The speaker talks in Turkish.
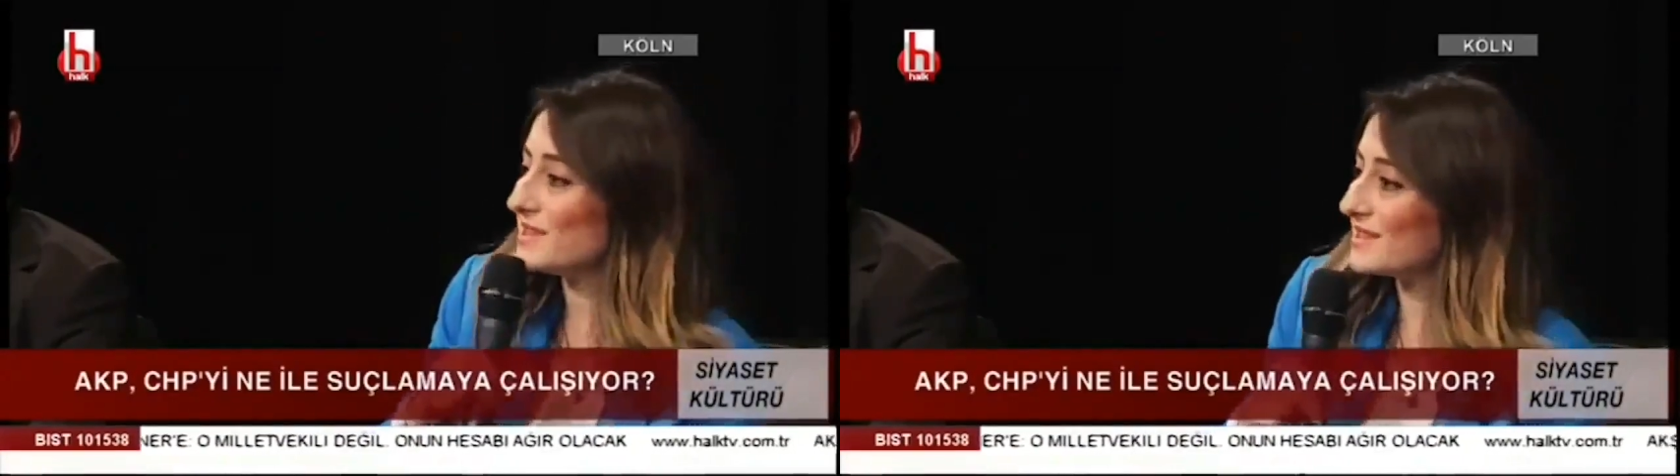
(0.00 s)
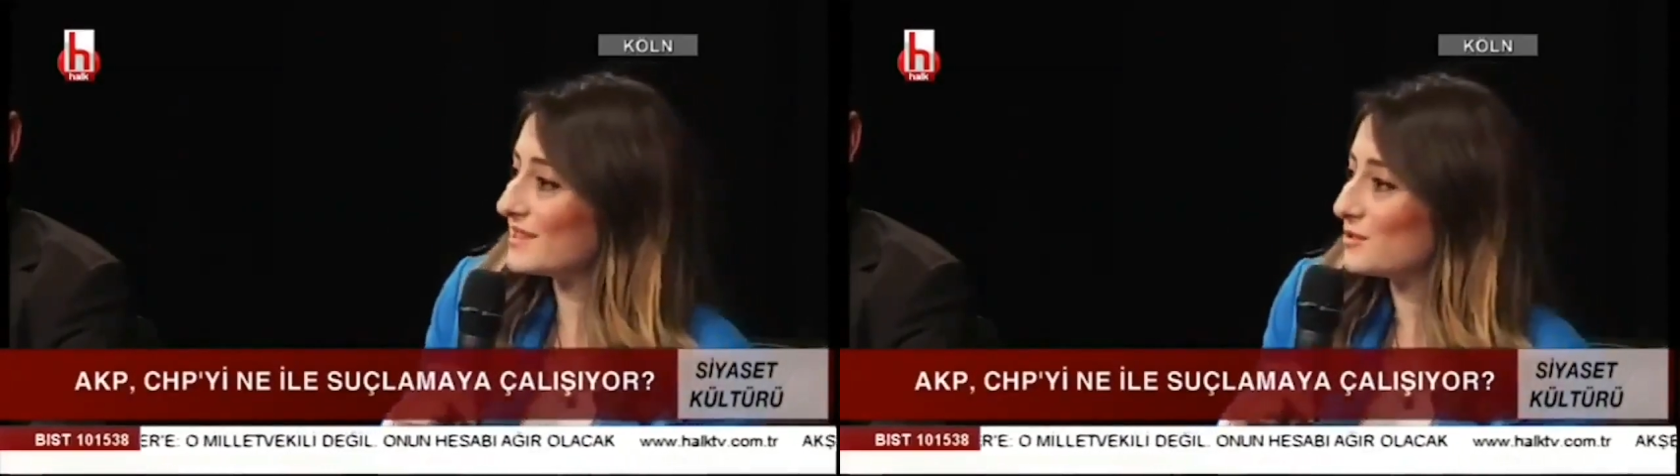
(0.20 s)

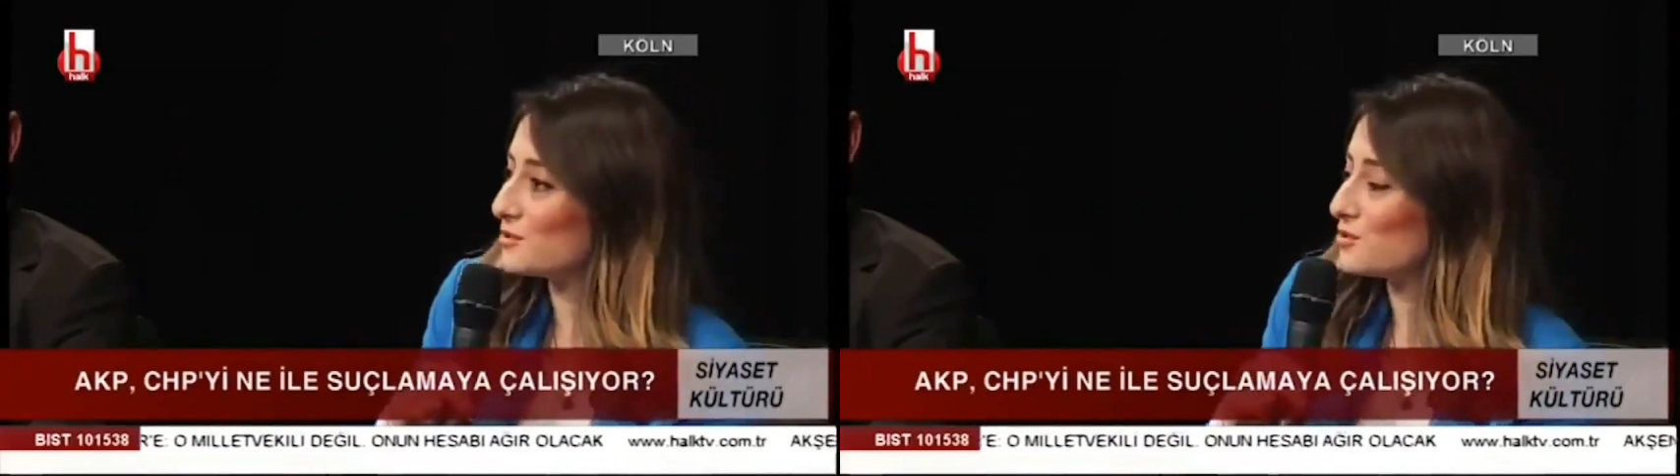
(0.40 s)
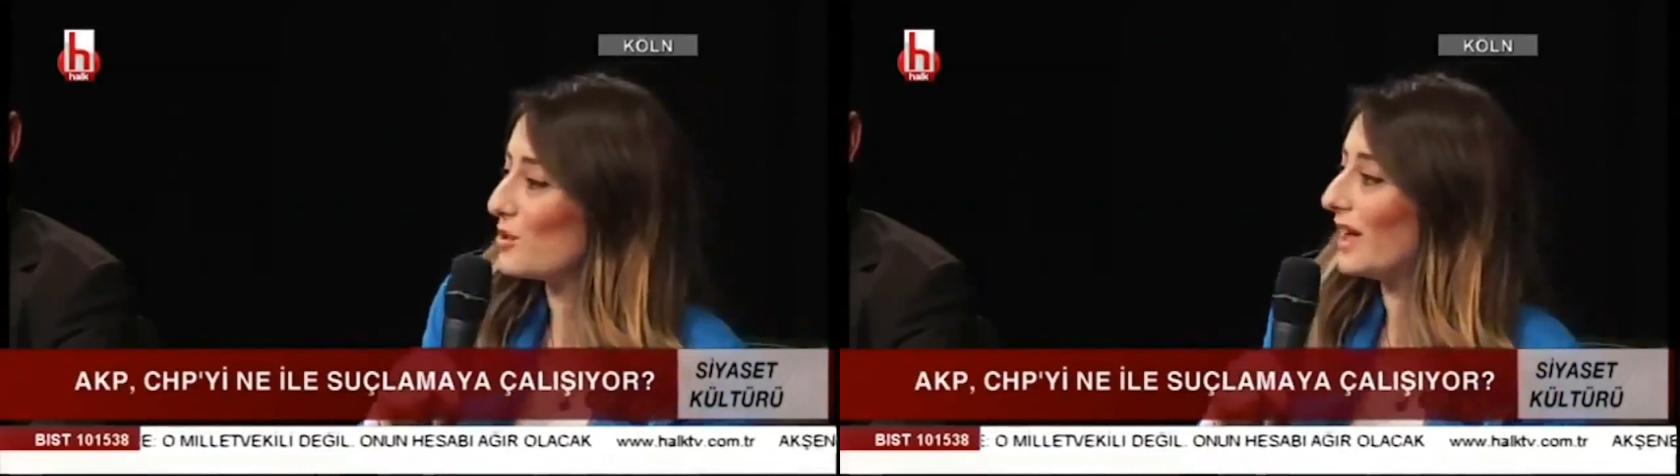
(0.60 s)

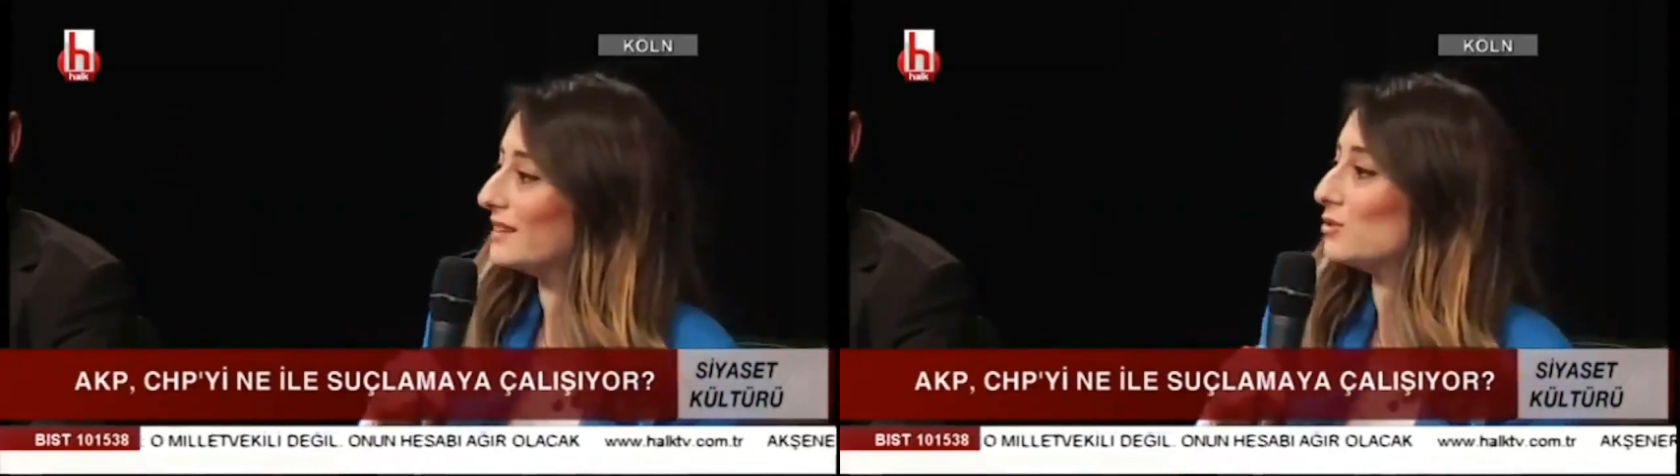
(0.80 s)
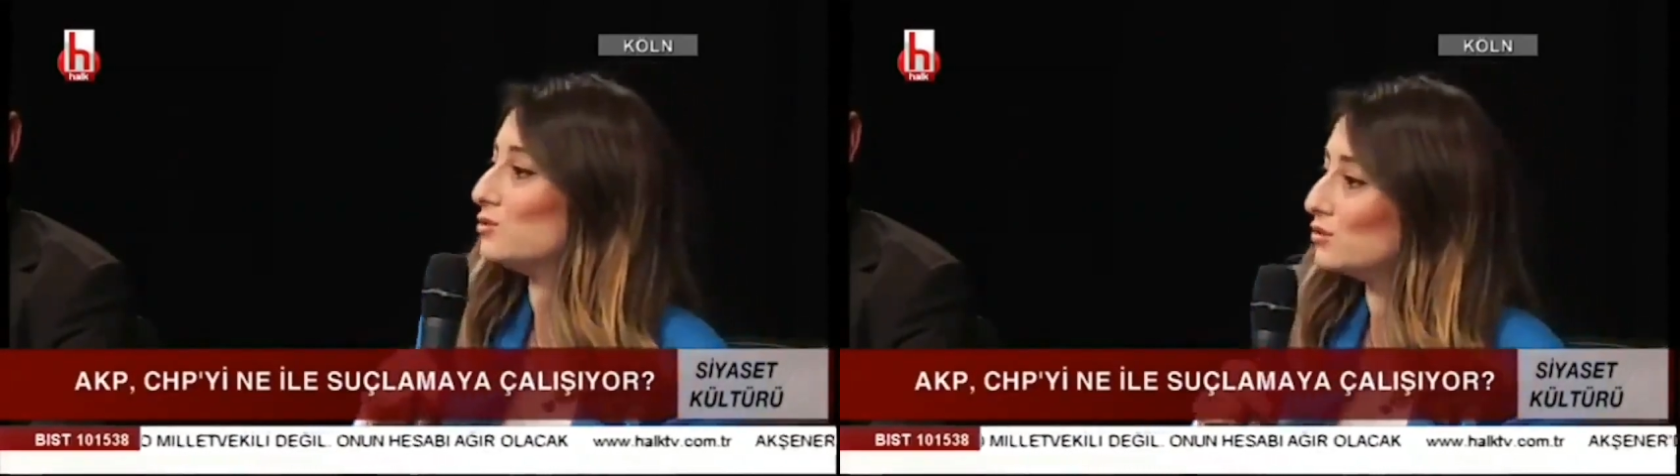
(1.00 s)
Biz
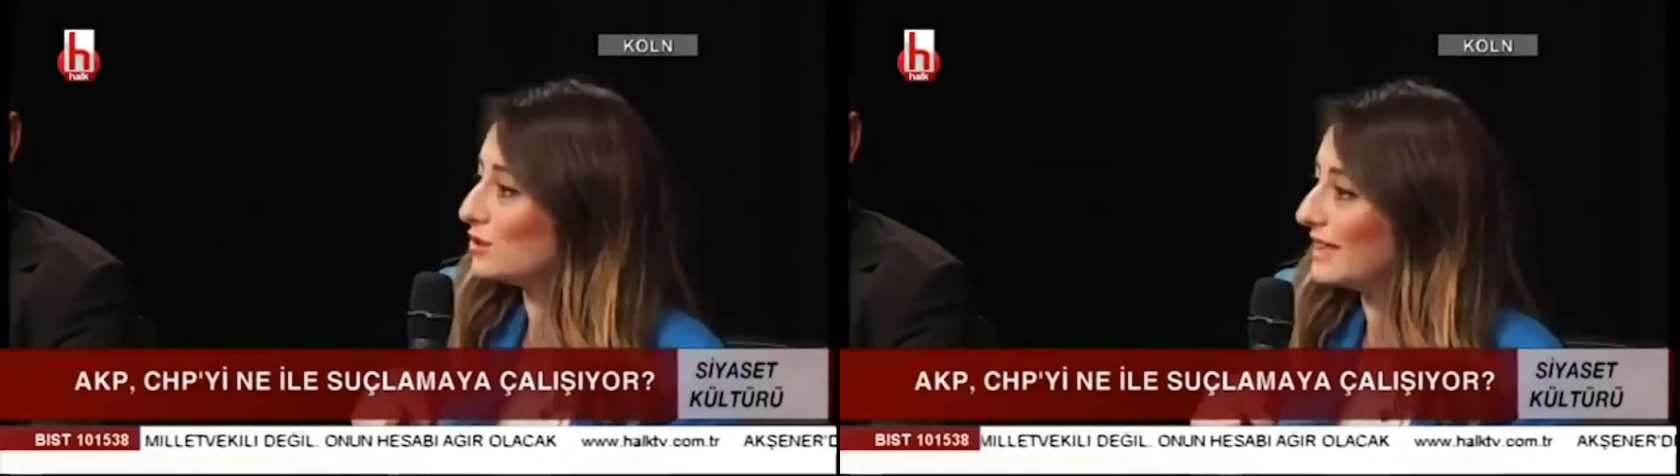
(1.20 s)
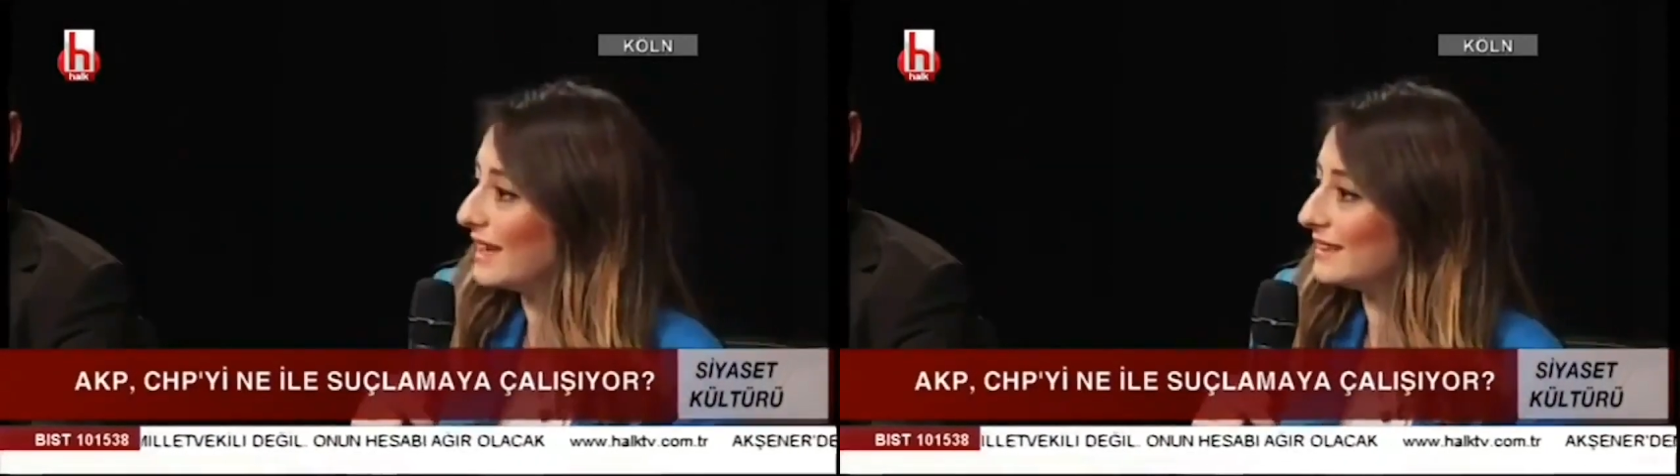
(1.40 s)
şu anda
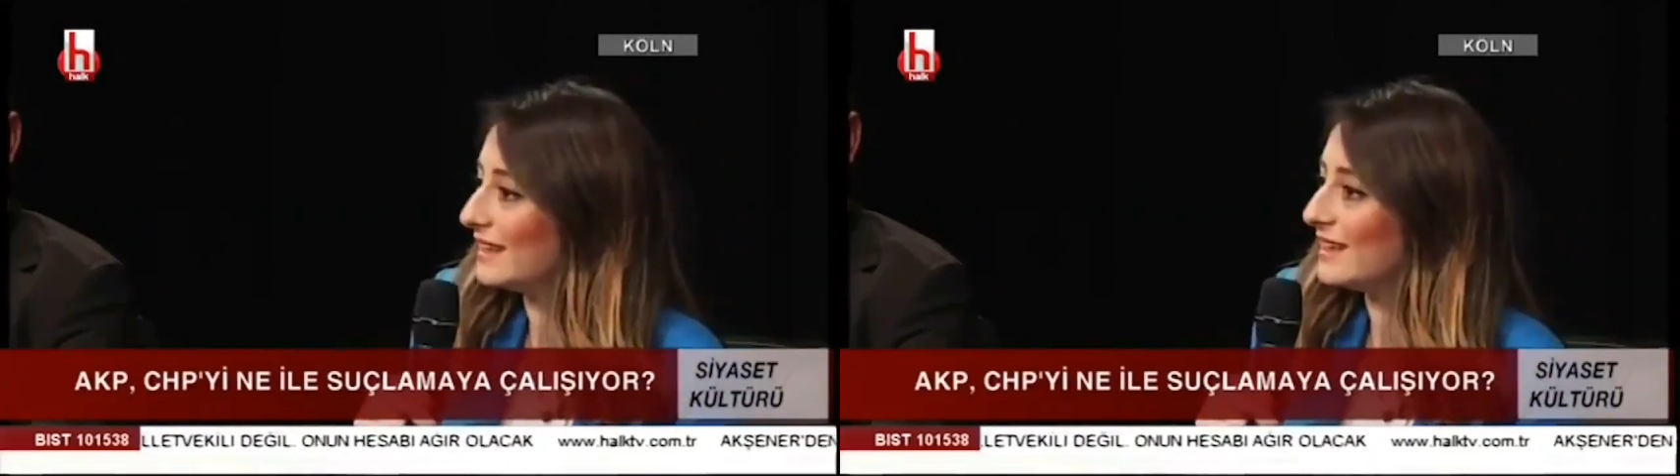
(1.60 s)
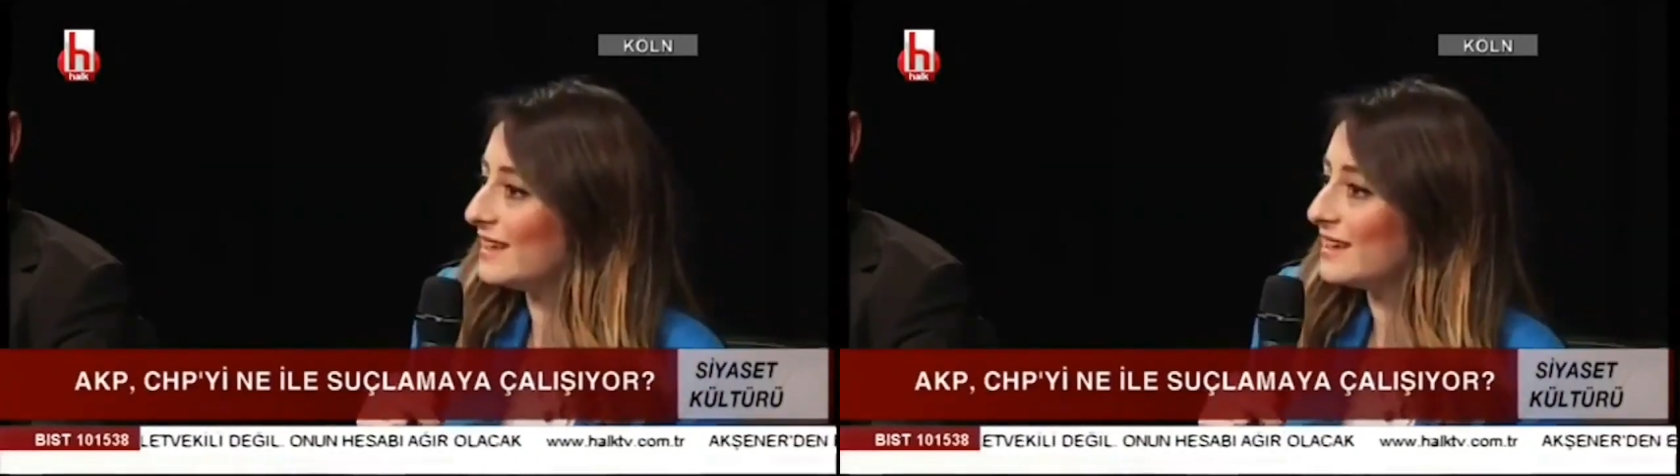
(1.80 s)

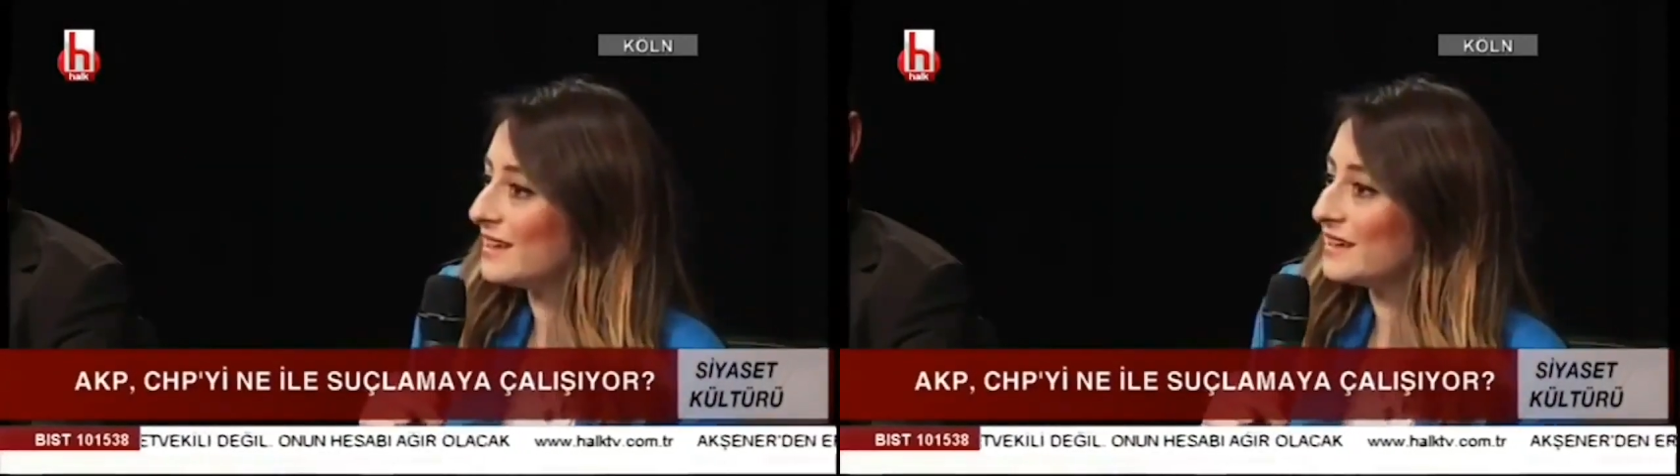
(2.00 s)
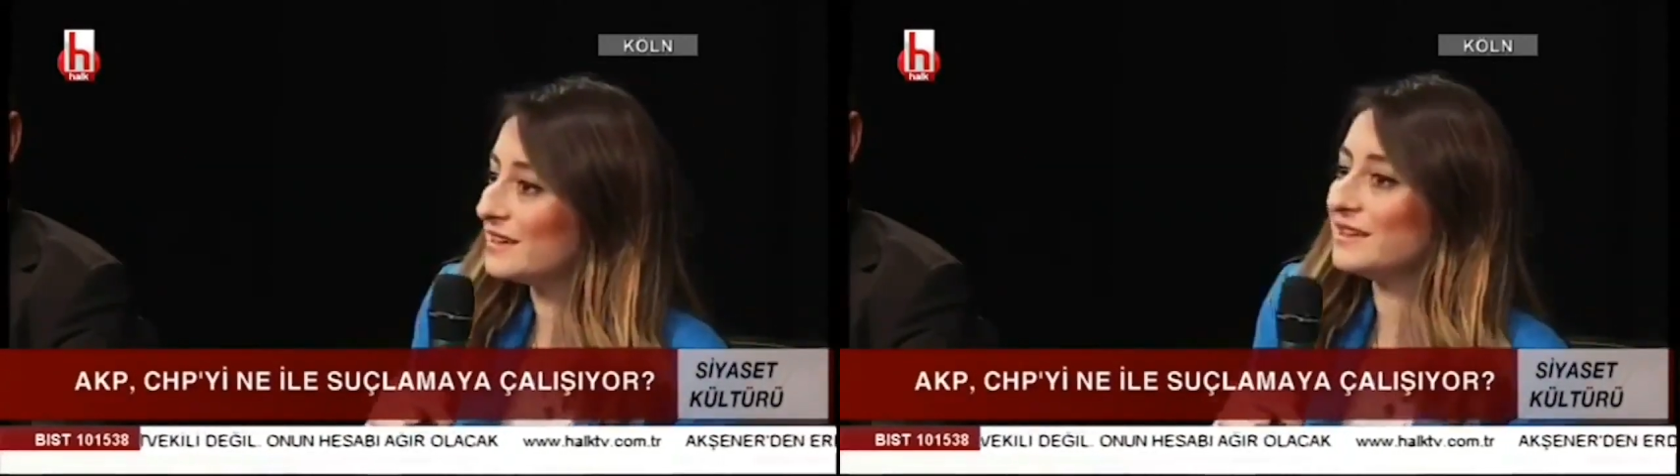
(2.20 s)

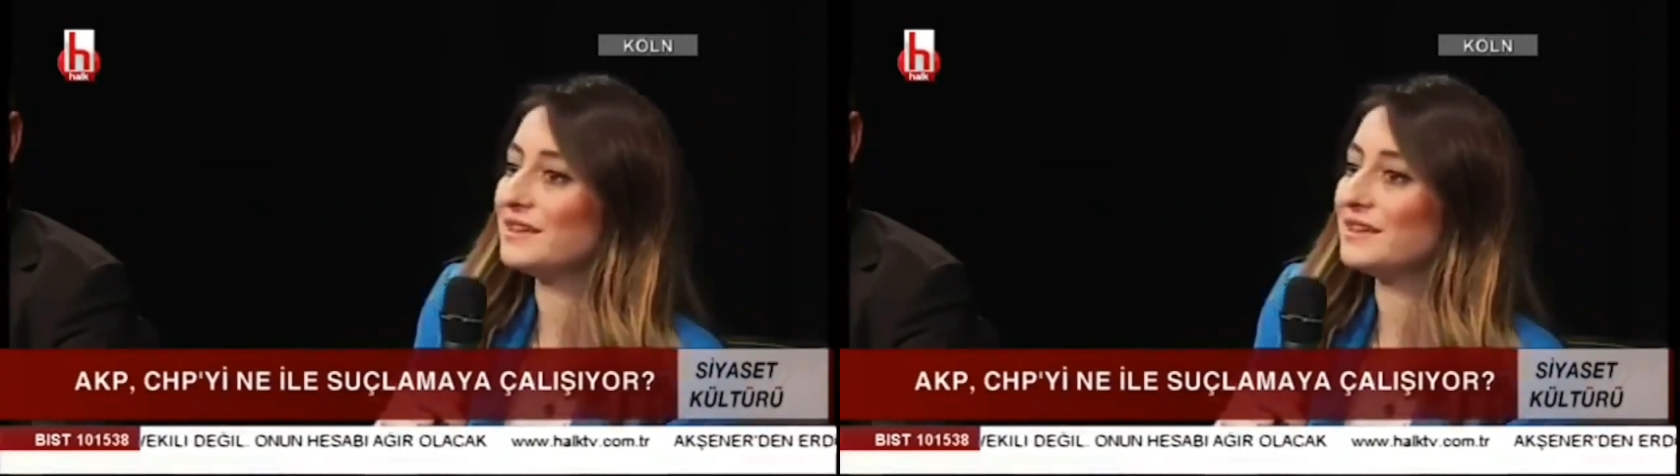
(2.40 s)
Türkiye'de